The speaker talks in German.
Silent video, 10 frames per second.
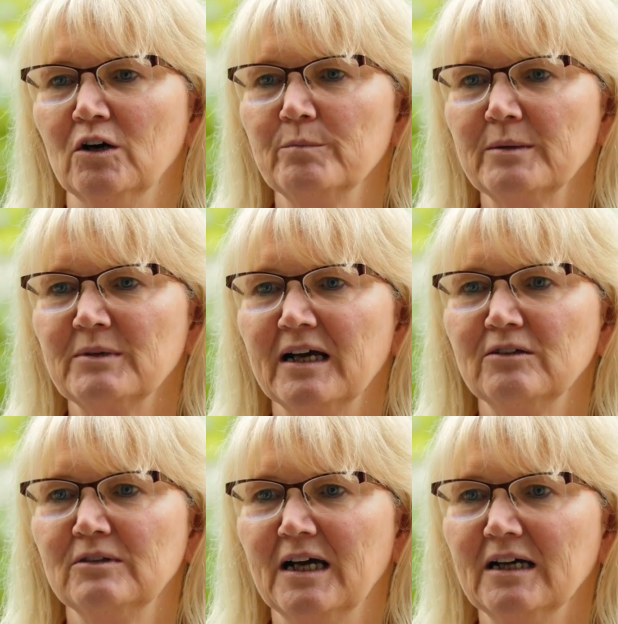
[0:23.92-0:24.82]
Und beim
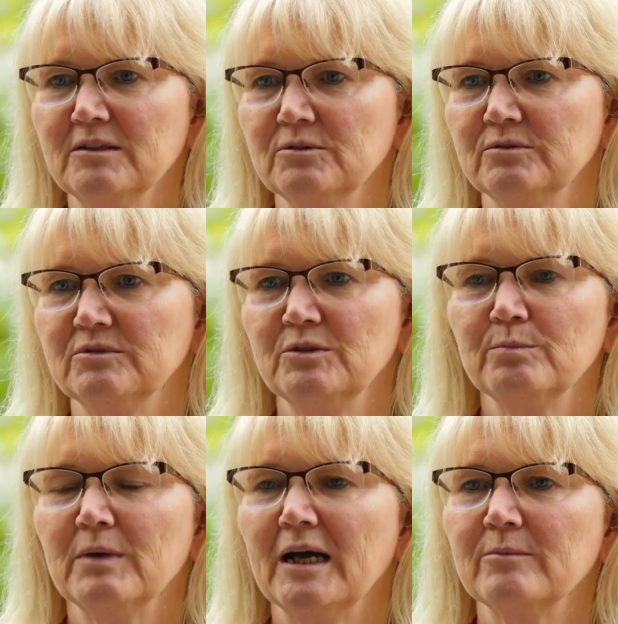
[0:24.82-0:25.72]
Granulat
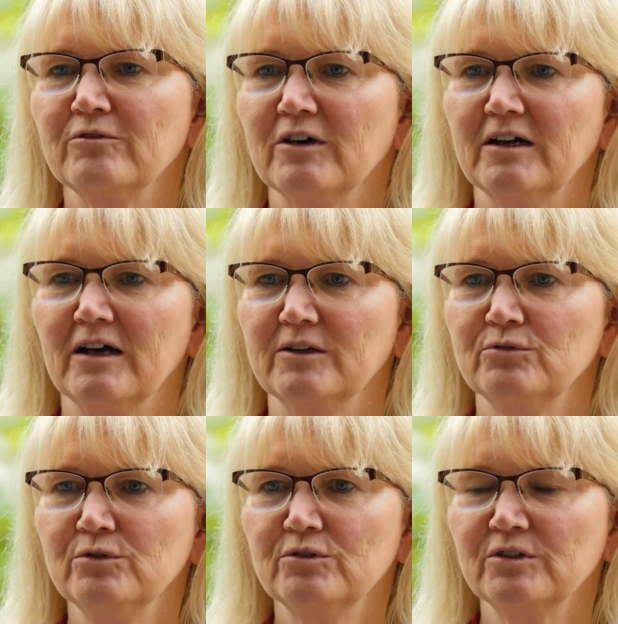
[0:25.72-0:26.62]
nimmt man einfach ein
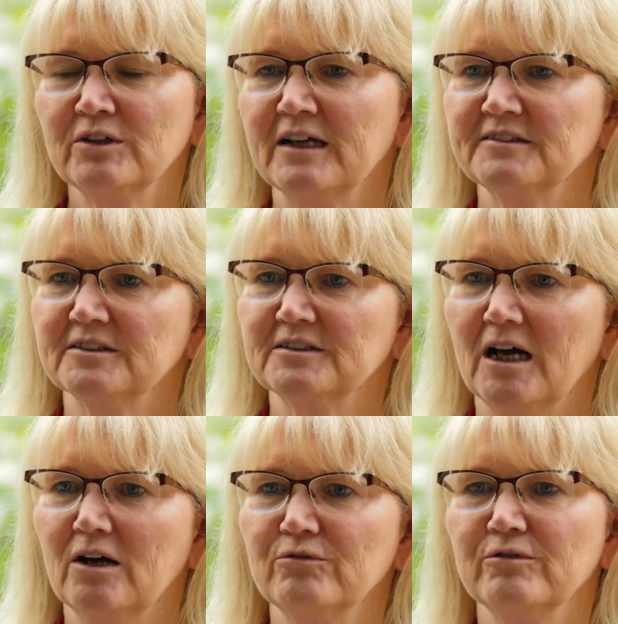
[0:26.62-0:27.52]
Tütchen, reißt das
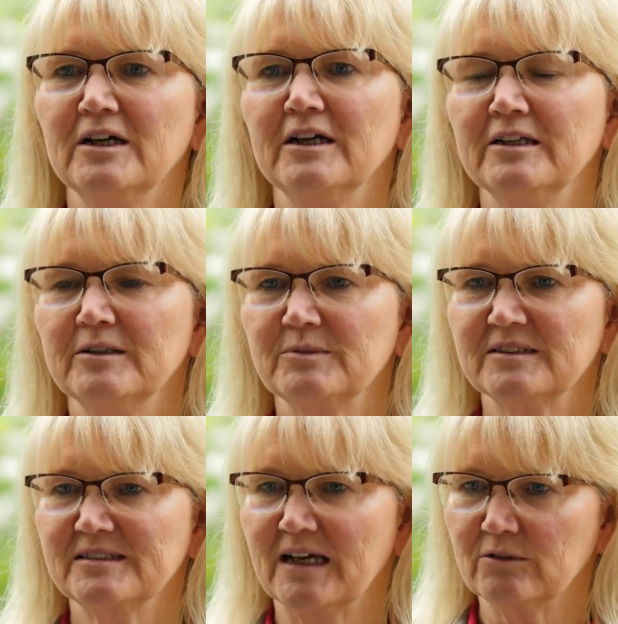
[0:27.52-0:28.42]
auf, nimmt
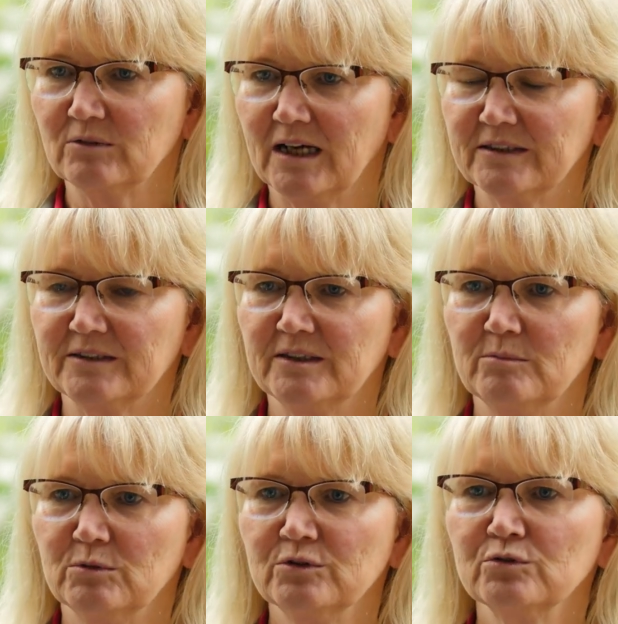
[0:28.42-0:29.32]
das Granulat in
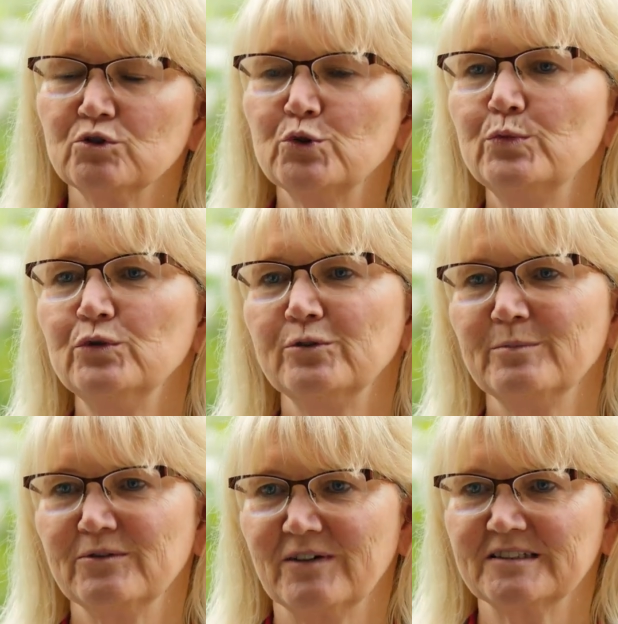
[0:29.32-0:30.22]
den Mund und spült
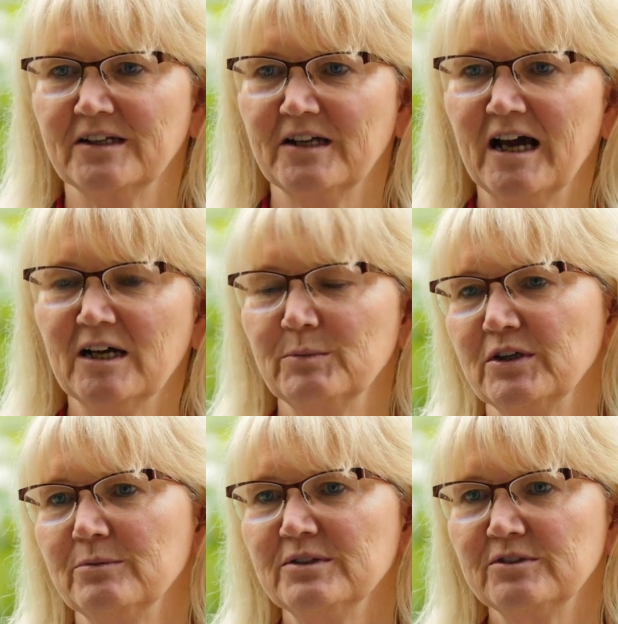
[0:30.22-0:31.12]
mit Wasser nach. Mit
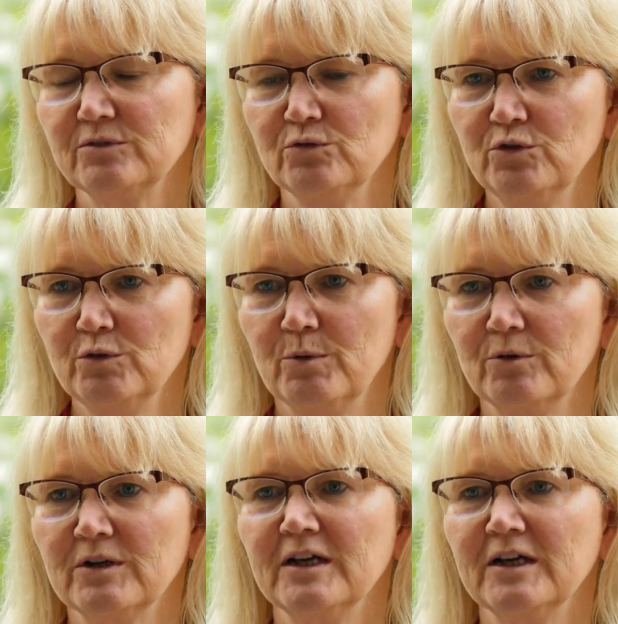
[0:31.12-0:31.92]
ein bisschen Übung